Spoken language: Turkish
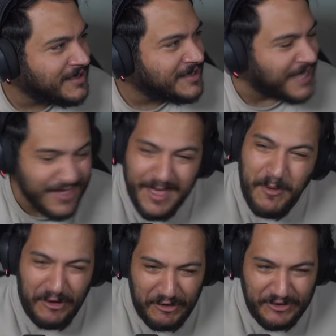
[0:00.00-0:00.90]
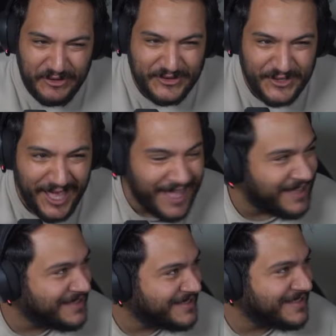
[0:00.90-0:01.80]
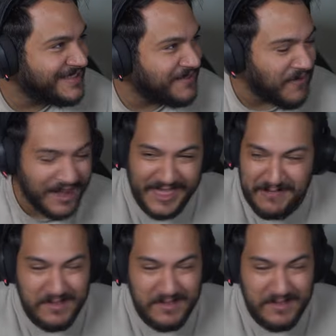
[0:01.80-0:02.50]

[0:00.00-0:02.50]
Sen de böyle oynuyorsun ha. Fark ettim.